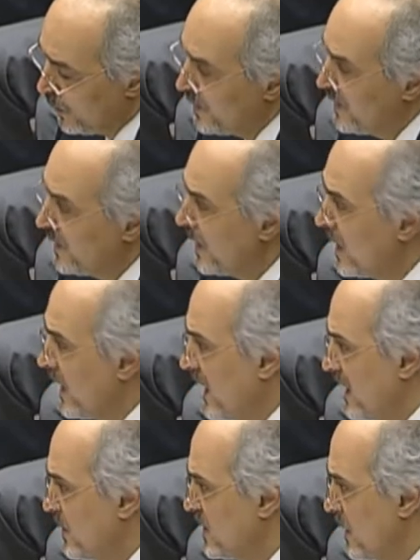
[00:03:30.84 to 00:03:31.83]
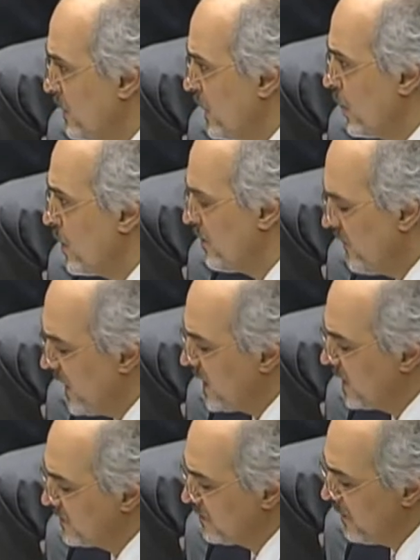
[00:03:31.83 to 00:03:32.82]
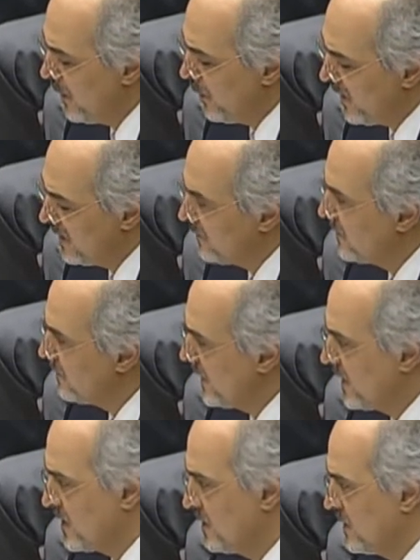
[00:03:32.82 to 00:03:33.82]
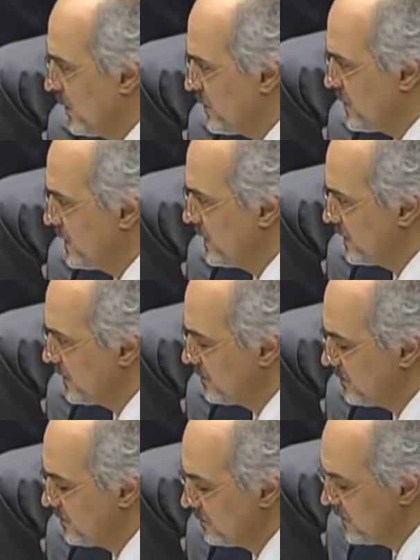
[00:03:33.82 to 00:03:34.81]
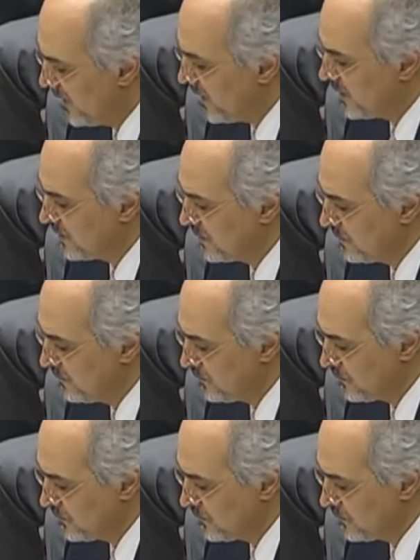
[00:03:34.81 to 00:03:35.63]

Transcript: أريد أن أقرأ على مسامعكم فقط ما ورد في الفقرة 26 فقط